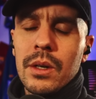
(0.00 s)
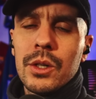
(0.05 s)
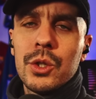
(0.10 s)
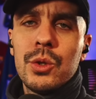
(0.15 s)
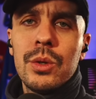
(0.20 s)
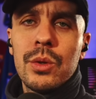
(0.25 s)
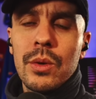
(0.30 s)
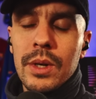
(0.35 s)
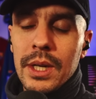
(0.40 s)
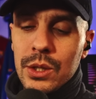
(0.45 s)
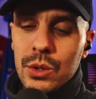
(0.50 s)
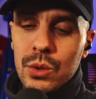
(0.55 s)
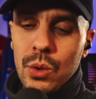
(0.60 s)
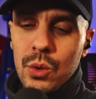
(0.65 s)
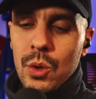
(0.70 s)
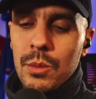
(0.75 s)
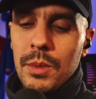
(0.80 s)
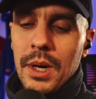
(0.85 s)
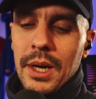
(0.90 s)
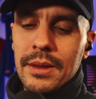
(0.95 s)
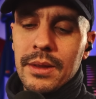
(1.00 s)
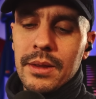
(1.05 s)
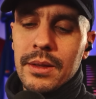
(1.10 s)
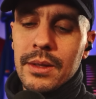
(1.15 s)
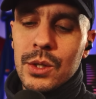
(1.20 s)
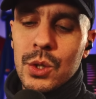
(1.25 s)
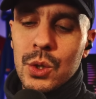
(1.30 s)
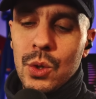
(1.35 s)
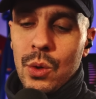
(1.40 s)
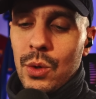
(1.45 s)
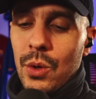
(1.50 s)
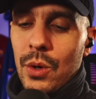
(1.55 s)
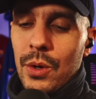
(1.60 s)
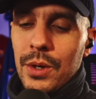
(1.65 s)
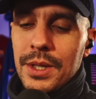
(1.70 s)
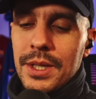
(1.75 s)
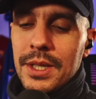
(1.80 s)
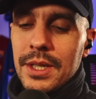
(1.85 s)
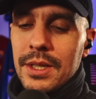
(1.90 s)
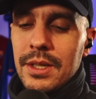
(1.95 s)
Ensuite, on a Sokoman
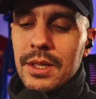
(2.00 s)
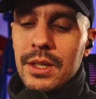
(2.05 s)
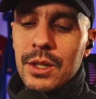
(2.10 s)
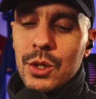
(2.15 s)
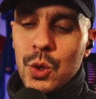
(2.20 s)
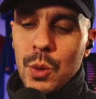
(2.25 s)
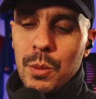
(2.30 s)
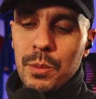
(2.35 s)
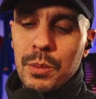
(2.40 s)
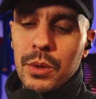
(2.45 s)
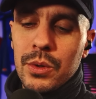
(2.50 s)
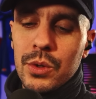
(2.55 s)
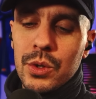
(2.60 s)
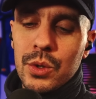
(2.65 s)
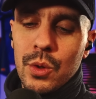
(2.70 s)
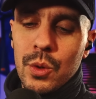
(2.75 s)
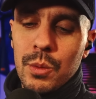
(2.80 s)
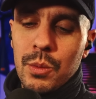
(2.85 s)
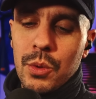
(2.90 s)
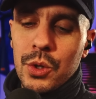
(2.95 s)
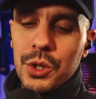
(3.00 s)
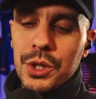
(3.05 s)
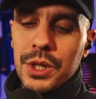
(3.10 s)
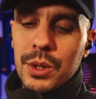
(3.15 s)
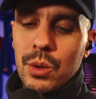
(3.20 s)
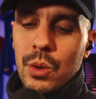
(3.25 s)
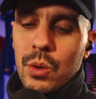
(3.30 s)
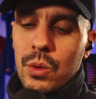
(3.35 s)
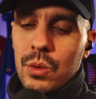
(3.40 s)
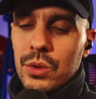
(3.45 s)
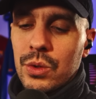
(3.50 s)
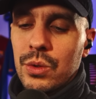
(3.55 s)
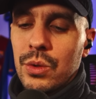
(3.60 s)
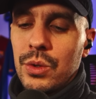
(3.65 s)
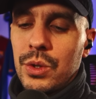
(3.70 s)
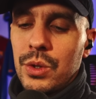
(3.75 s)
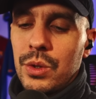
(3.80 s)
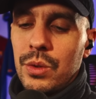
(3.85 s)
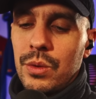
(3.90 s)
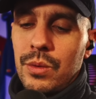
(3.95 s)
Sokoi qui dit Je pense que le projet de
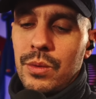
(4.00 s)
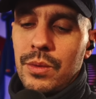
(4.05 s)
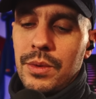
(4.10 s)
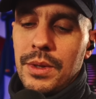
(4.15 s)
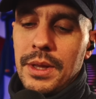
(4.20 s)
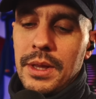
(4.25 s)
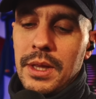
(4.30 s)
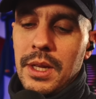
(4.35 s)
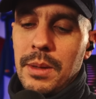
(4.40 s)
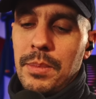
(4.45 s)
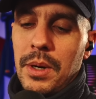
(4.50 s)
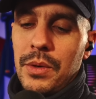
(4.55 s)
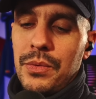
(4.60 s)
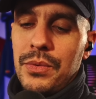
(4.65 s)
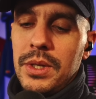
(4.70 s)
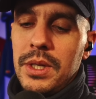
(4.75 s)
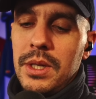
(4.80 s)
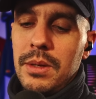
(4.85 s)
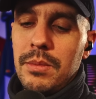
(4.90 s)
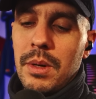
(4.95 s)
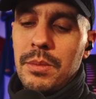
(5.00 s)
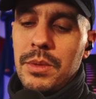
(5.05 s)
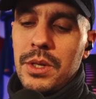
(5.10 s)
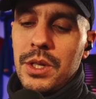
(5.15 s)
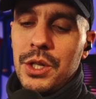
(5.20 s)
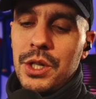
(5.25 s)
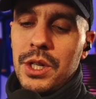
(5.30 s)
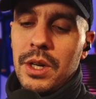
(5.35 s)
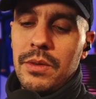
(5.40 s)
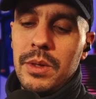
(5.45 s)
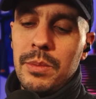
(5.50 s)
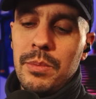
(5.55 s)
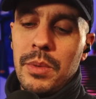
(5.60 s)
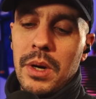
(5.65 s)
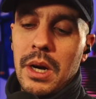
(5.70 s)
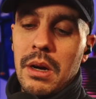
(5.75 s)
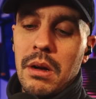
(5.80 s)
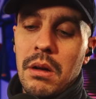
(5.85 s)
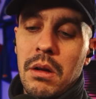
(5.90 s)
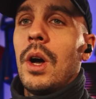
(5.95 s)
reconstruction n'est pas fini, même si Xavi
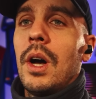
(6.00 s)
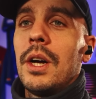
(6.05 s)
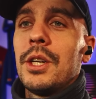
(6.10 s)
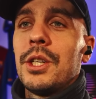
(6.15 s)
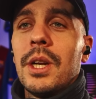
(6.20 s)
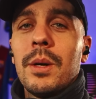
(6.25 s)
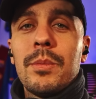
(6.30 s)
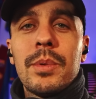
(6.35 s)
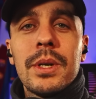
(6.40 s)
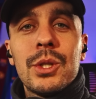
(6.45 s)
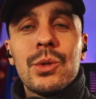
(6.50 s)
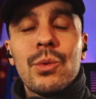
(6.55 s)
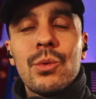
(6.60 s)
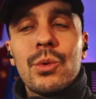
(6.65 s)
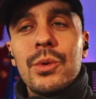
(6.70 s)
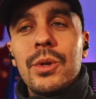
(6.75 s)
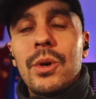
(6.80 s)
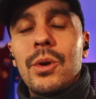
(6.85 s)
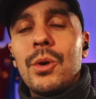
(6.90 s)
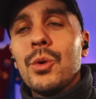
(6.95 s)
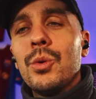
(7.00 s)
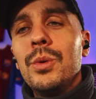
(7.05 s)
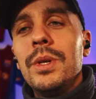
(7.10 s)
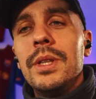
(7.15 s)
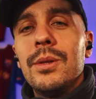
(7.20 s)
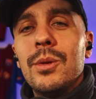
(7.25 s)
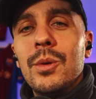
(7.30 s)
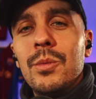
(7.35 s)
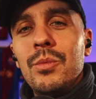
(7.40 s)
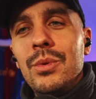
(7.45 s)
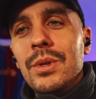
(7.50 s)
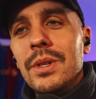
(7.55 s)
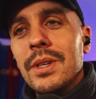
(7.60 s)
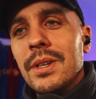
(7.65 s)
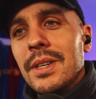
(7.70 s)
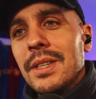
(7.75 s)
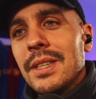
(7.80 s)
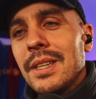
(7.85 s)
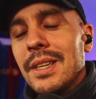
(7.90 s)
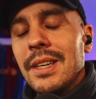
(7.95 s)
part. Ah, j'ai l'impression qu'on est en ruine depuis
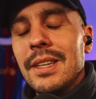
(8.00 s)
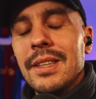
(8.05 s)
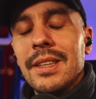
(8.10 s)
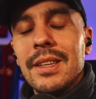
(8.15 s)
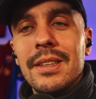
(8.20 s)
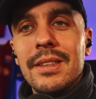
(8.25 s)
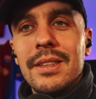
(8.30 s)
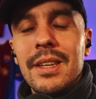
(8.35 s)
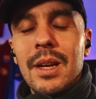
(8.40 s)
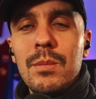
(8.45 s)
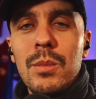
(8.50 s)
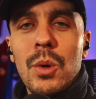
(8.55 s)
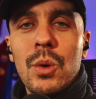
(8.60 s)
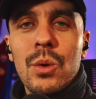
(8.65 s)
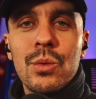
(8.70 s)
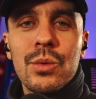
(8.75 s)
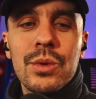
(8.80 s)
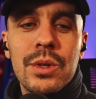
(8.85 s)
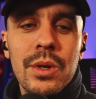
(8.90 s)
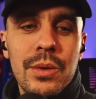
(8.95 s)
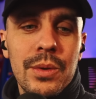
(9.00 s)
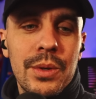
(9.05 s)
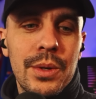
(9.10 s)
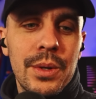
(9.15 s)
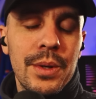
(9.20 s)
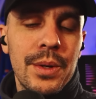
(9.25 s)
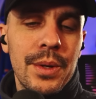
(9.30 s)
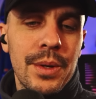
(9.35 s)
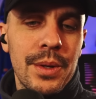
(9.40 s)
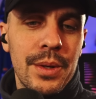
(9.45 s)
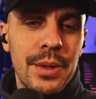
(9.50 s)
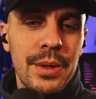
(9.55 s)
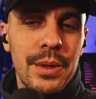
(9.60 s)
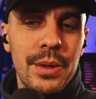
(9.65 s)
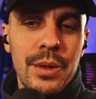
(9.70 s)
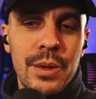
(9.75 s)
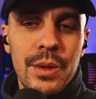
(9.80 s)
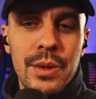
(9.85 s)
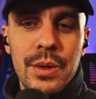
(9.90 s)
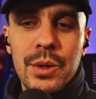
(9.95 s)
euh, un, tellement longtemps que
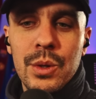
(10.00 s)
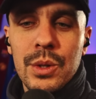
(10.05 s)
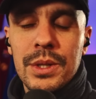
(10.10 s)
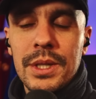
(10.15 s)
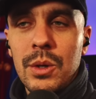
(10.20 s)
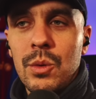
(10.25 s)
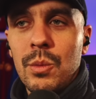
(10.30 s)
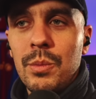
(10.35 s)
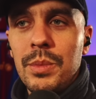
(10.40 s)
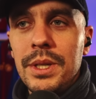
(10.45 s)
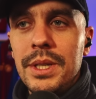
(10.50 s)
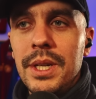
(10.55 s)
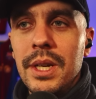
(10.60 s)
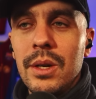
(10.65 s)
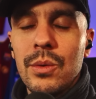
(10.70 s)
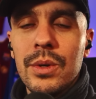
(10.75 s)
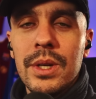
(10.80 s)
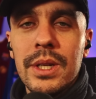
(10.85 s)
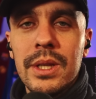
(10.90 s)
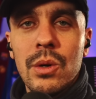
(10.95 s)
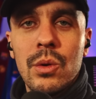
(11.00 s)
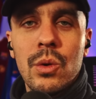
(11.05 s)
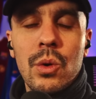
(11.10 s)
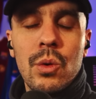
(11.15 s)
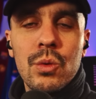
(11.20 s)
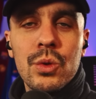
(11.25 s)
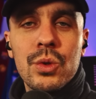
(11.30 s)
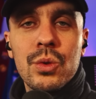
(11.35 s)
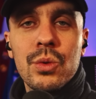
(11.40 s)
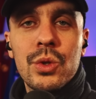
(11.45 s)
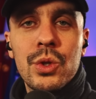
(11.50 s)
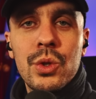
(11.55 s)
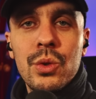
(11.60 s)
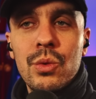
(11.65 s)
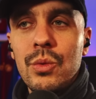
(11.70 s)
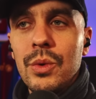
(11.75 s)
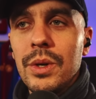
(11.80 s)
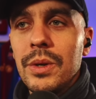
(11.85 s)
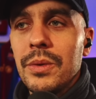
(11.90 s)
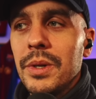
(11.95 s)
euh, que c'est compliqué. On était en
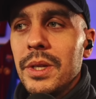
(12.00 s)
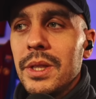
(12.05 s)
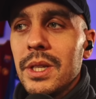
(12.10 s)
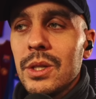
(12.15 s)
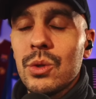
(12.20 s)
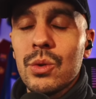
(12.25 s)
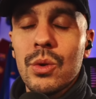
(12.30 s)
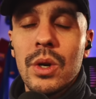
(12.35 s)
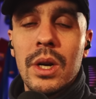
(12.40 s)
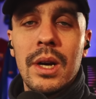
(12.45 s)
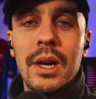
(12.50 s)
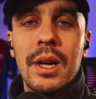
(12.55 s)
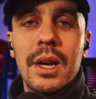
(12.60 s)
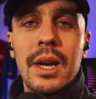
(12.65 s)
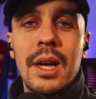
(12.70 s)
reconstruction et on était sur la,